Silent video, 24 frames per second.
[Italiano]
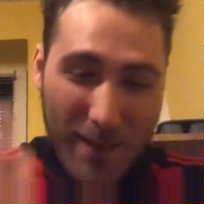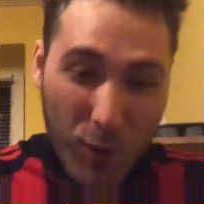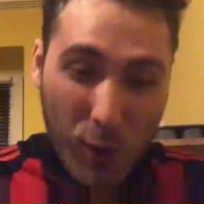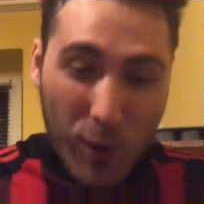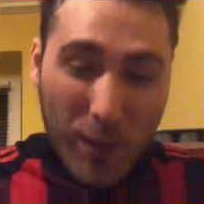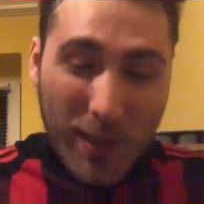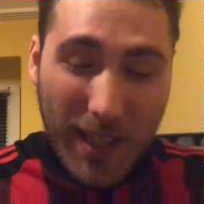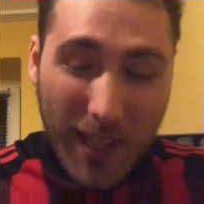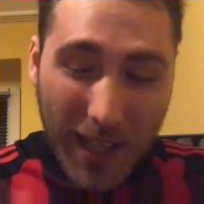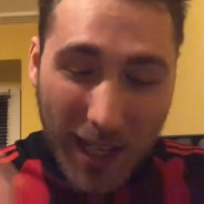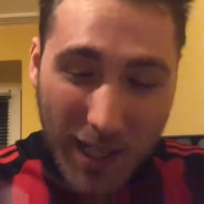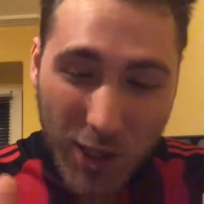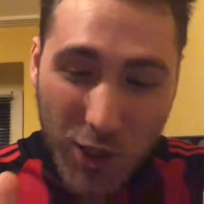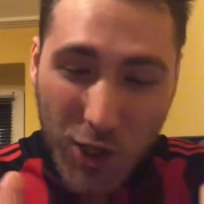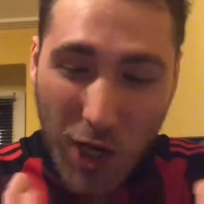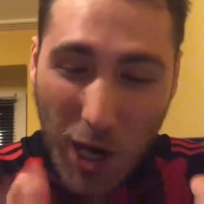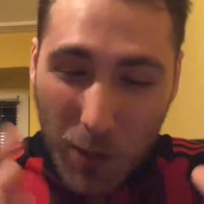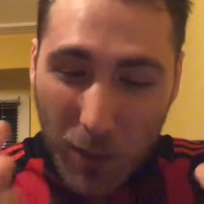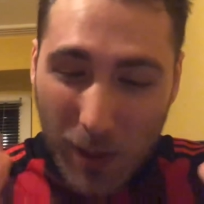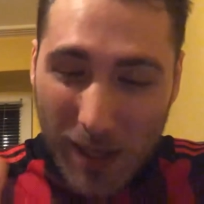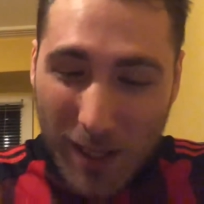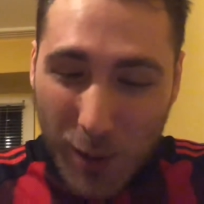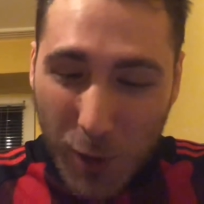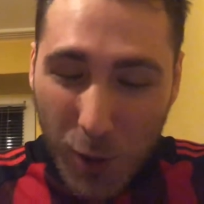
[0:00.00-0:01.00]
vuol dire già
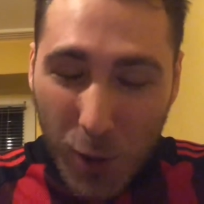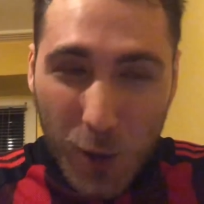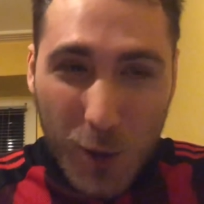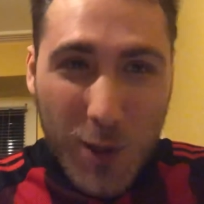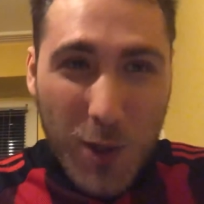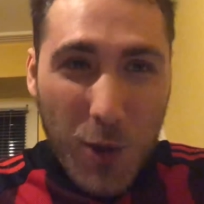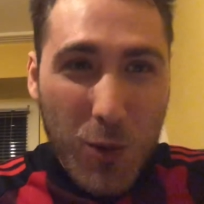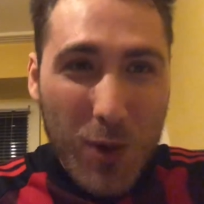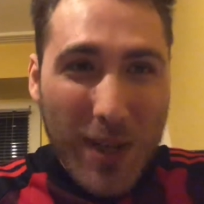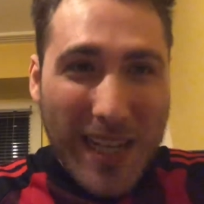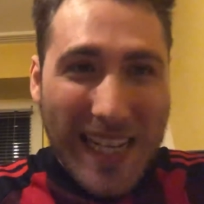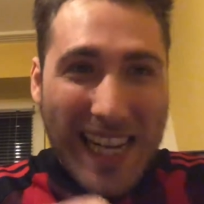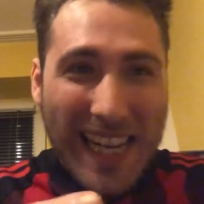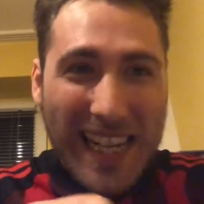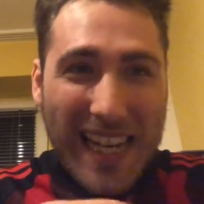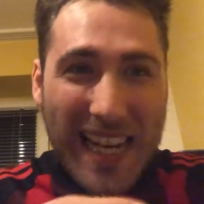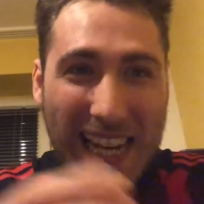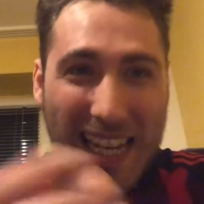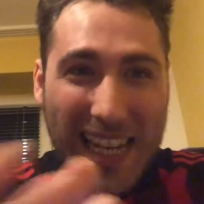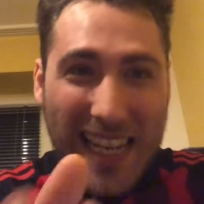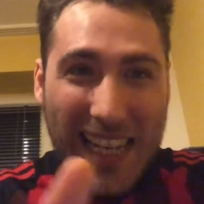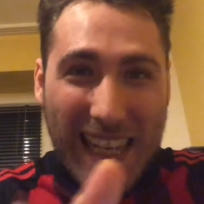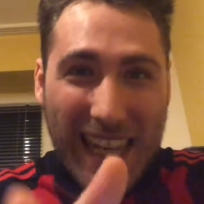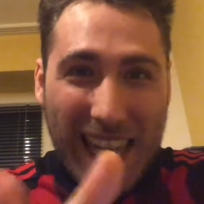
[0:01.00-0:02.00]
qualcosa, un
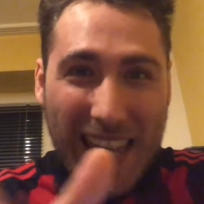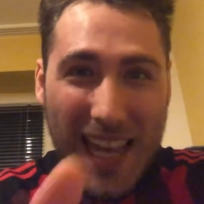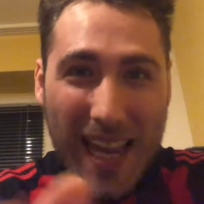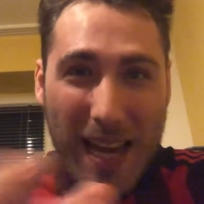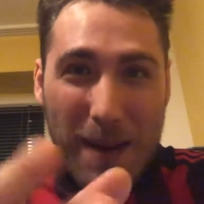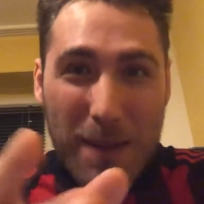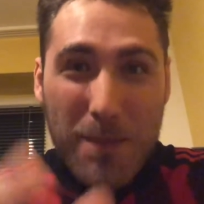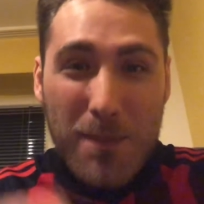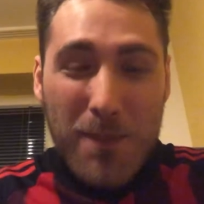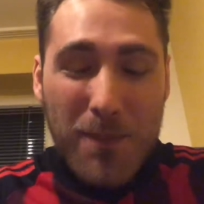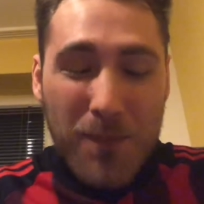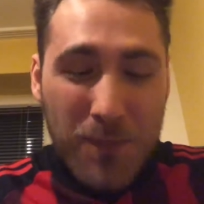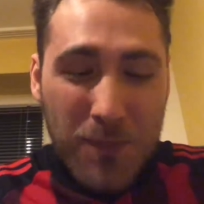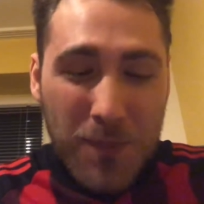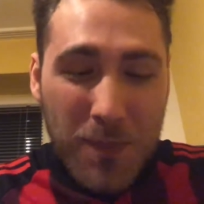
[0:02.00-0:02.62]
canale che ha,